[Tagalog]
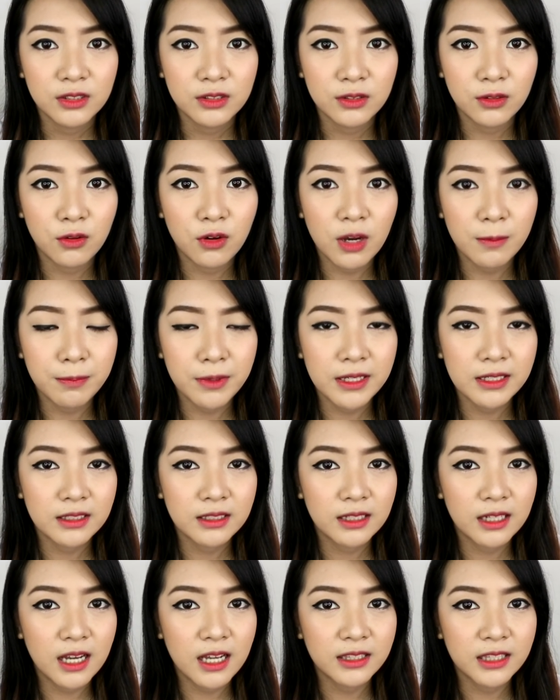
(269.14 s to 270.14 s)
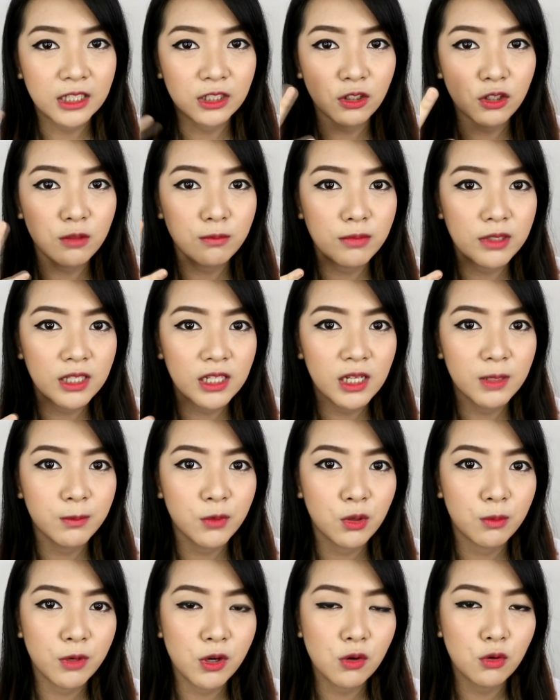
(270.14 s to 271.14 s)
So, kapag katatlo yung binili
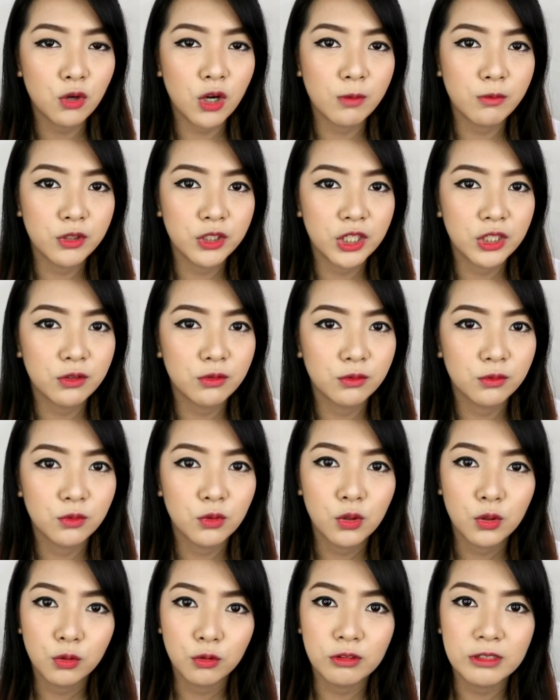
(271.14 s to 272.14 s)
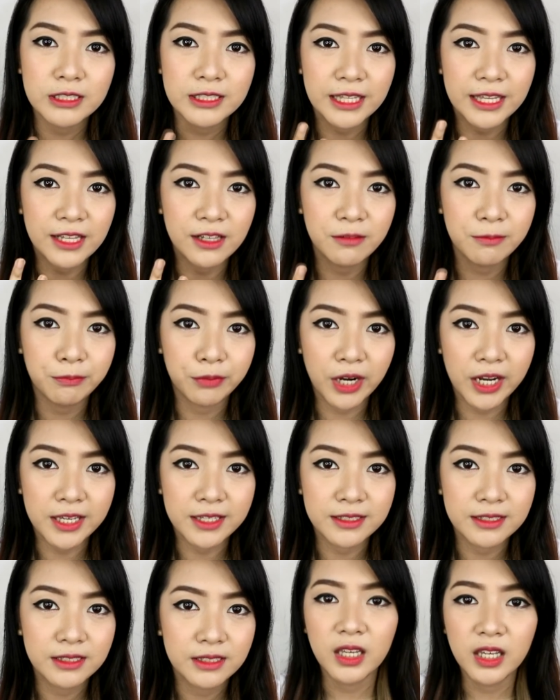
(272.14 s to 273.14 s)
mo, makukuha mo na yung wholesale
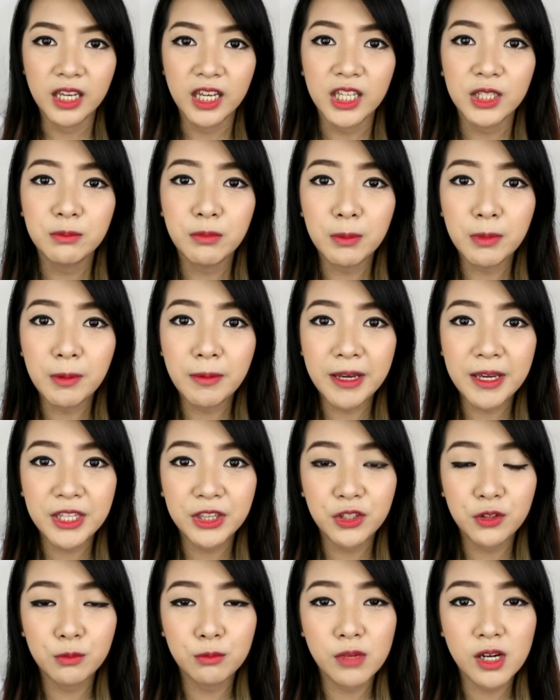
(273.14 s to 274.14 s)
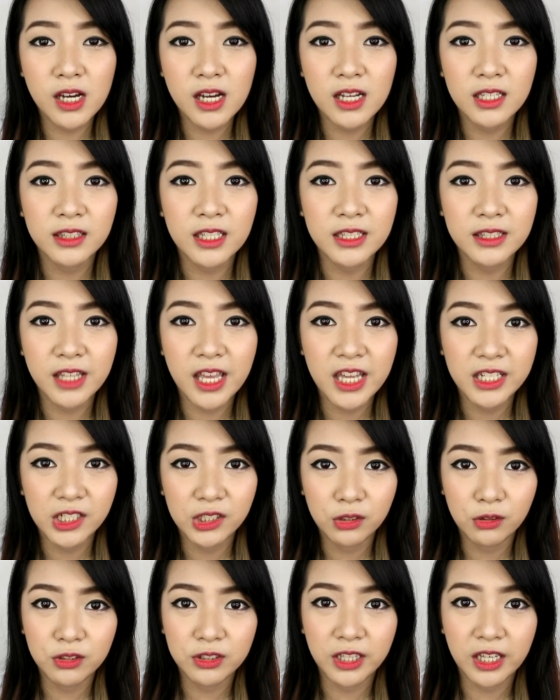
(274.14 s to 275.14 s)
price. And mababait yung mga
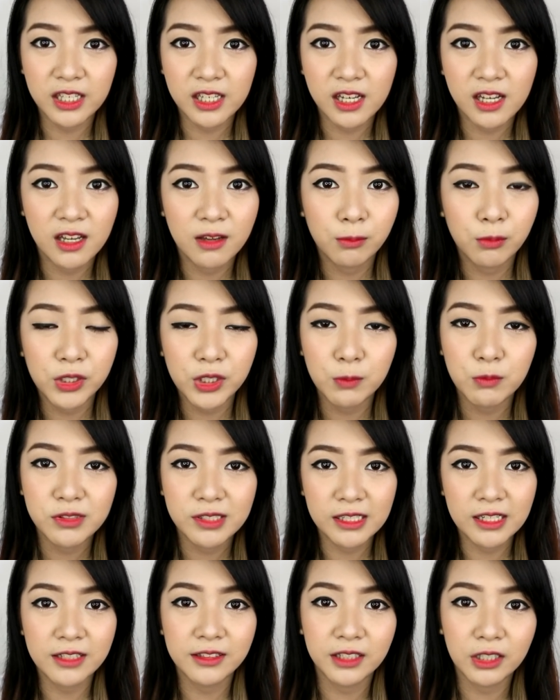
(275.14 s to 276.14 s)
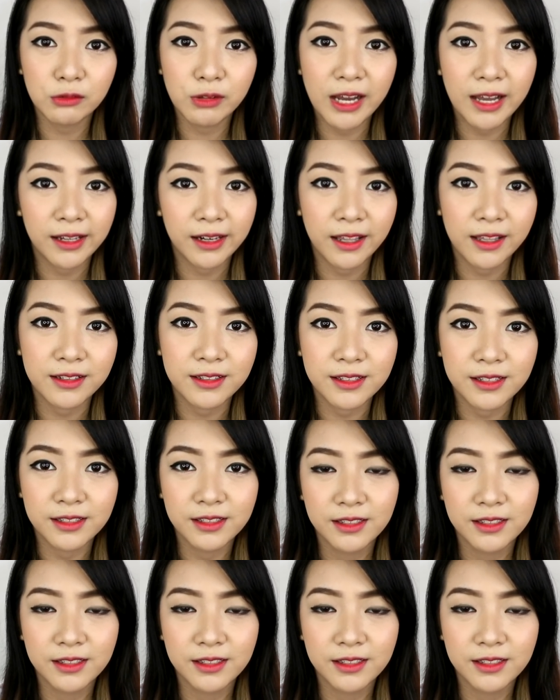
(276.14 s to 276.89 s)
tindera doon, kaya pwede mo silang tawaran.